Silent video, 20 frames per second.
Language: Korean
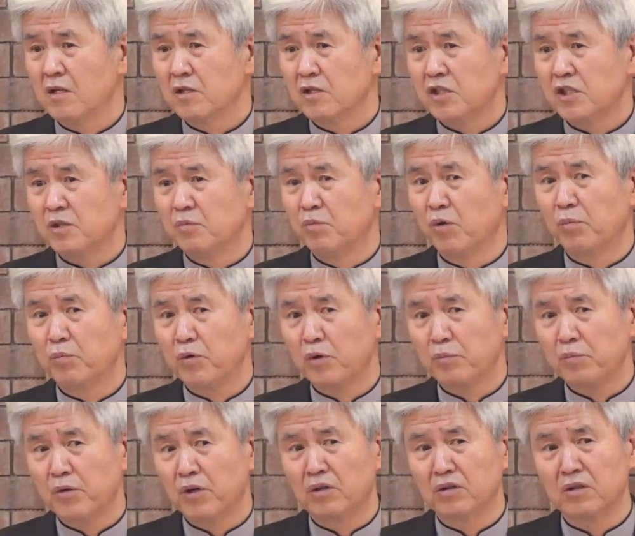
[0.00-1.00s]
집 없고
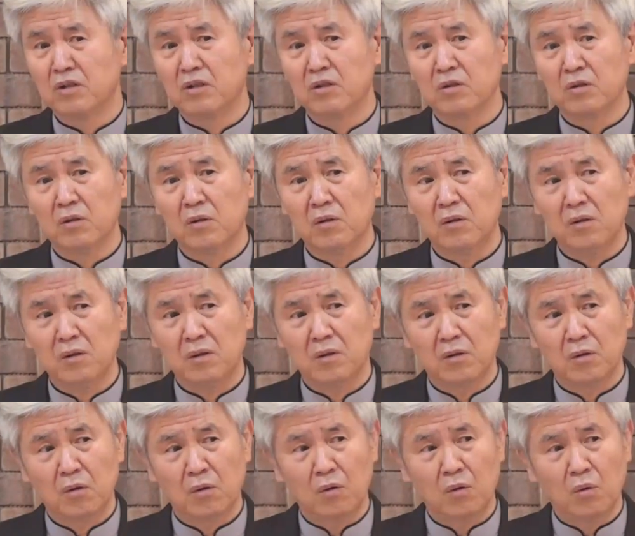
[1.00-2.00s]
병들고
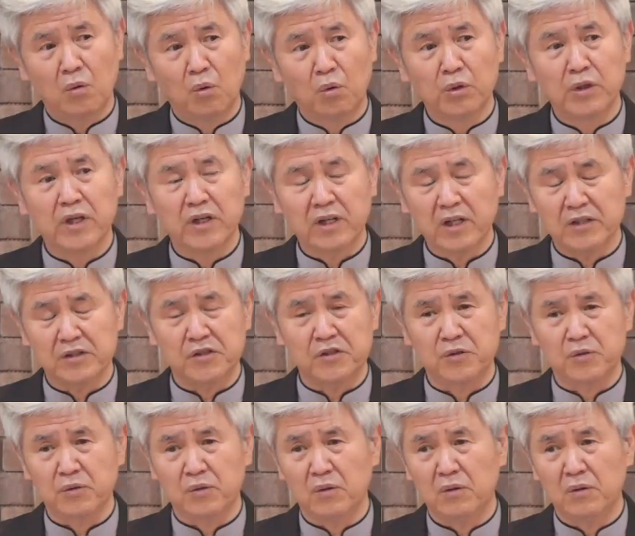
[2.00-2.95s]
옥에 갇히고